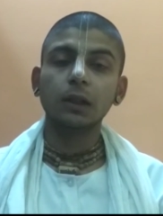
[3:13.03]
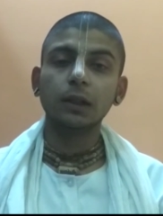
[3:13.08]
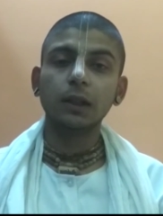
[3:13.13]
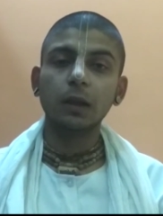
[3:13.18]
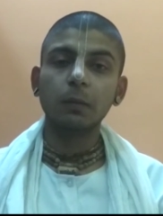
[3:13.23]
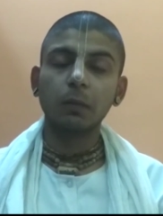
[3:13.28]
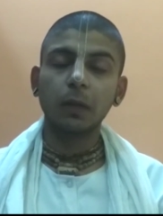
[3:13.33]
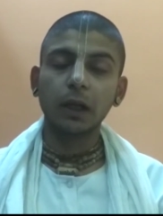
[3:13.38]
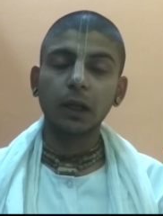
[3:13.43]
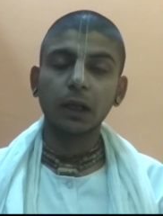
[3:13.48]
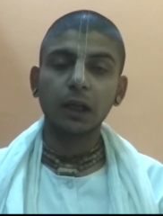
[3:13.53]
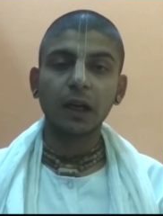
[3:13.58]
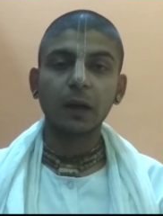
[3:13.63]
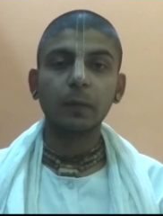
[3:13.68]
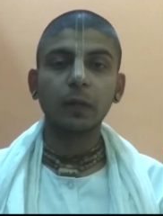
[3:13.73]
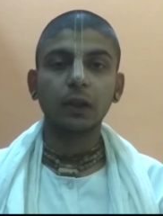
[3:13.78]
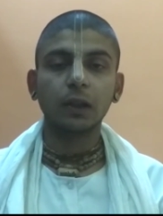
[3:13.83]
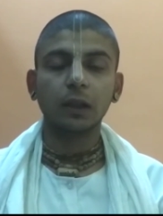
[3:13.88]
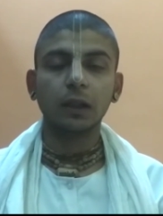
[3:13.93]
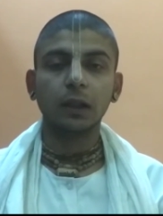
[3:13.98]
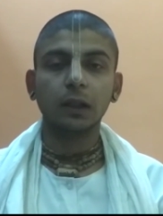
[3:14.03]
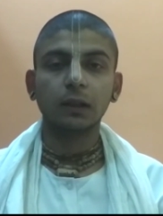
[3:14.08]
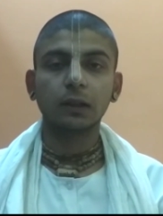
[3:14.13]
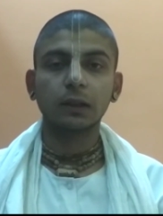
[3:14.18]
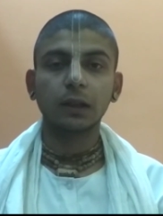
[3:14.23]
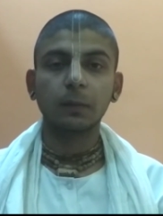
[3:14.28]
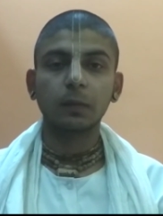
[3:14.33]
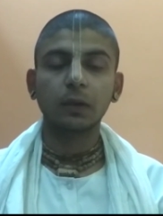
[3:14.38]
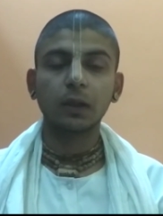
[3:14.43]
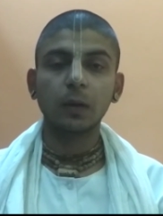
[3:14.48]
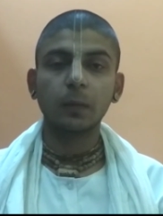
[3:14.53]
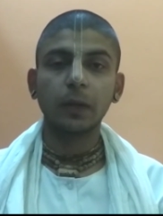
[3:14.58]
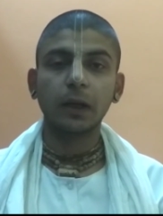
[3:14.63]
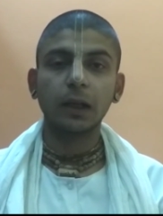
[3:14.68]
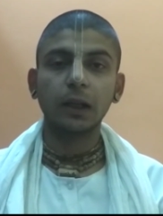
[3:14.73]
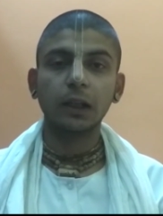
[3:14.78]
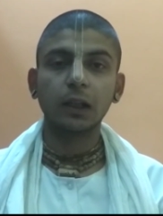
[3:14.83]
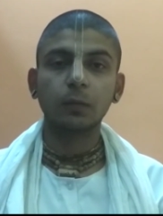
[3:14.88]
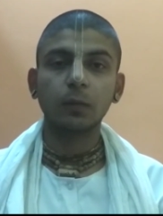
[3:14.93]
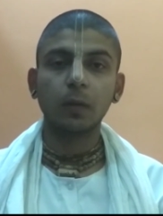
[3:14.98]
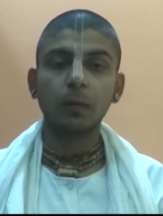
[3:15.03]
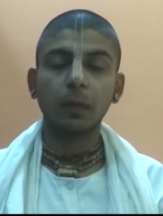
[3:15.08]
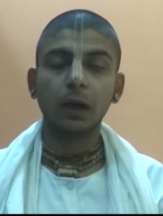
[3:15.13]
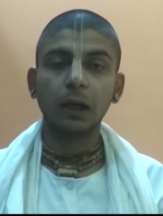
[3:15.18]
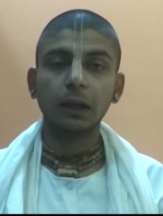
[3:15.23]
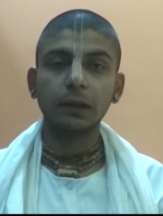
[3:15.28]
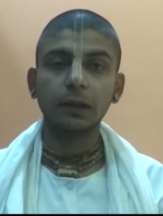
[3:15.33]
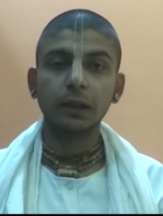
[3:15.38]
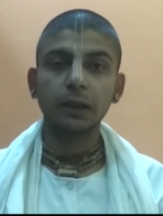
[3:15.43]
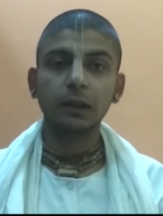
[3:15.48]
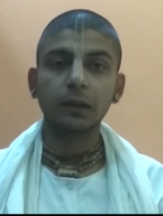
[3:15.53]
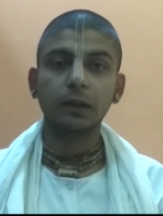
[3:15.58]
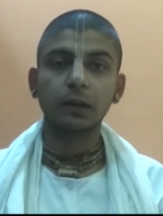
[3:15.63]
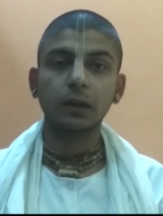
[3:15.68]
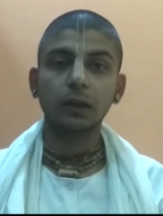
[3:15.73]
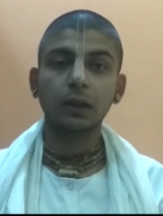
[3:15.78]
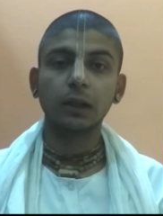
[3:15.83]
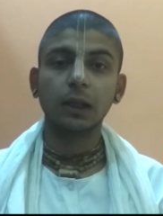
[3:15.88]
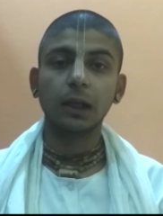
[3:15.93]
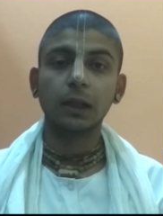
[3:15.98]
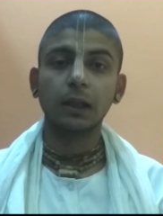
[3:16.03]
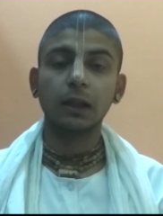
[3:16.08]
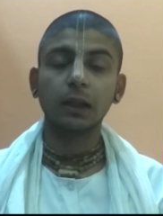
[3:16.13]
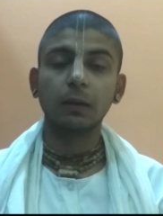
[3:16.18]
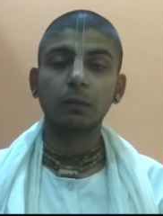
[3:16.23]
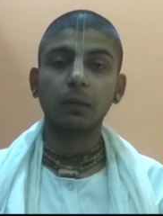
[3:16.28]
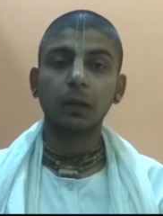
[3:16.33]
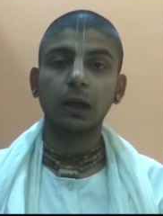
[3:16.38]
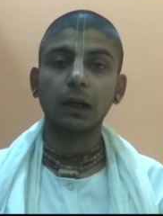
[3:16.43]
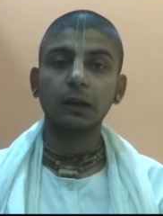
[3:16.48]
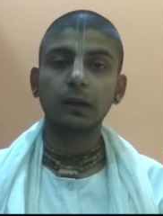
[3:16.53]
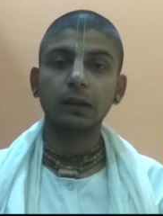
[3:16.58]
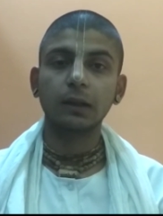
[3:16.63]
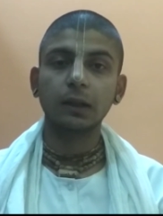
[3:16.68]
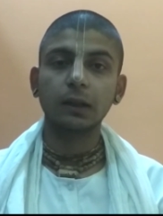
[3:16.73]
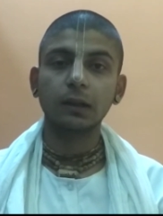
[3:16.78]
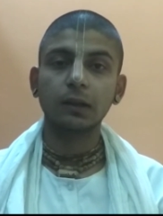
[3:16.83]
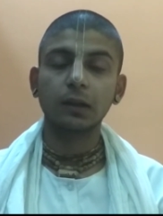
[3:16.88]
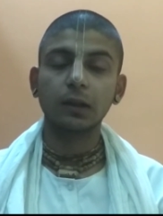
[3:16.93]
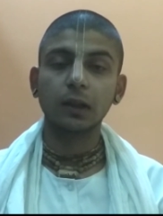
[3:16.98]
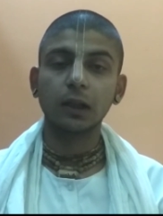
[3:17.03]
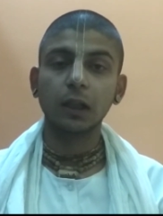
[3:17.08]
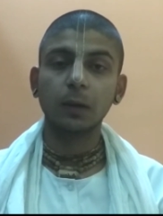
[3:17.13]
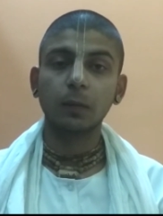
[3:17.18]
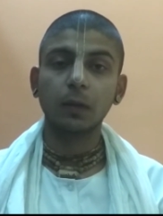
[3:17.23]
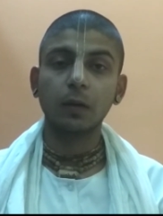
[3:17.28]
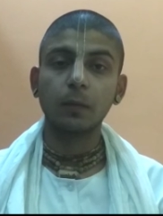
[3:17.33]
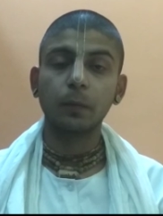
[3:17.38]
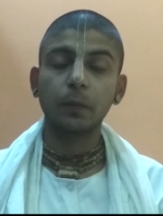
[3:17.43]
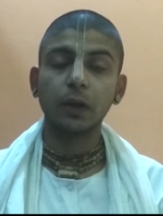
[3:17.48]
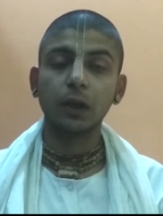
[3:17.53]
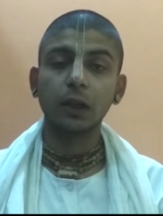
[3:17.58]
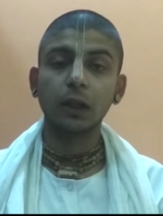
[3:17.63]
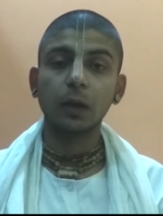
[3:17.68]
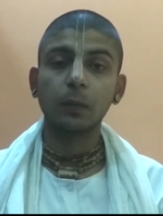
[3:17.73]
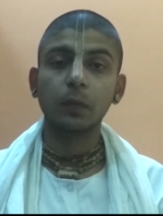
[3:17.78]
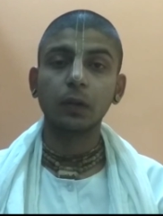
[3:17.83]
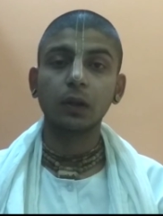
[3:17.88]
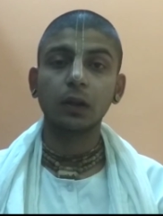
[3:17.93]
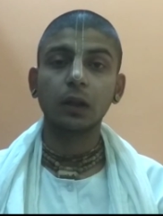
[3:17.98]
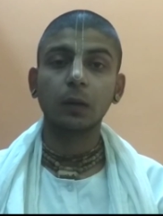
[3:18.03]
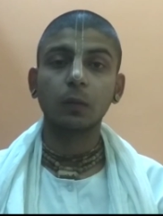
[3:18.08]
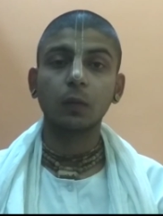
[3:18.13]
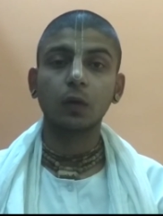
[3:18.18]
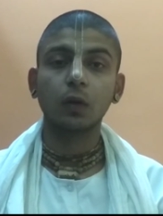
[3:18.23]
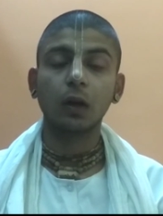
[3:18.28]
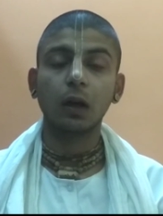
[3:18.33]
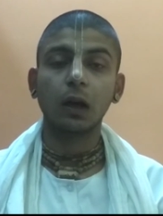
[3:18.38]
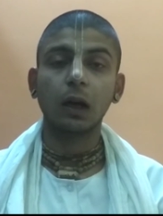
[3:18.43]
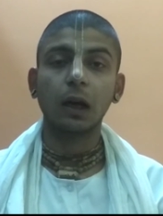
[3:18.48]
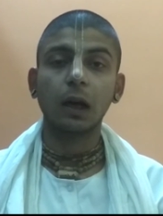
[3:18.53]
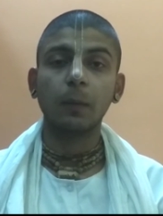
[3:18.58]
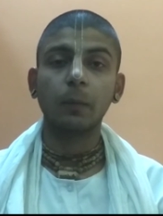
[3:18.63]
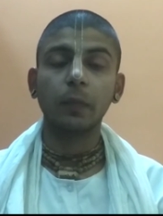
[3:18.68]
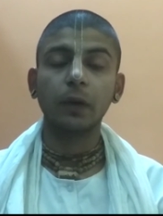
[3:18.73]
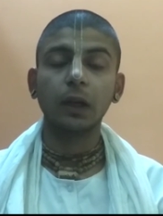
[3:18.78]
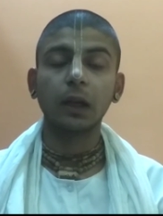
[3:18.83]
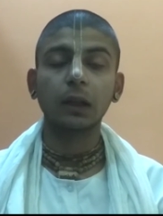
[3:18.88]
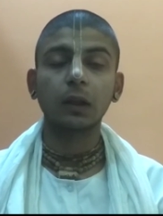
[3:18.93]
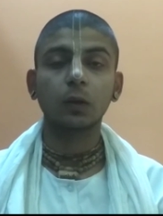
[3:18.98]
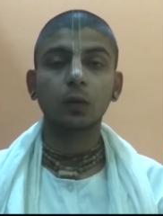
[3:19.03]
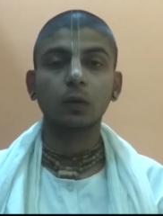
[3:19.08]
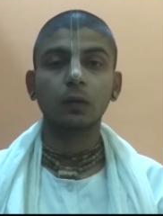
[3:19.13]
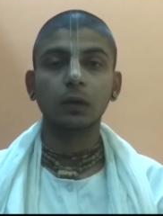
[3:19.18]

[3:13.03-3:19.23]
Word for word: ये मन का विषय है सबसे पहले इसमें मानसिक स्थिति आती है मानसिक स्थिति में हम प्रिया प्रीतम को अपना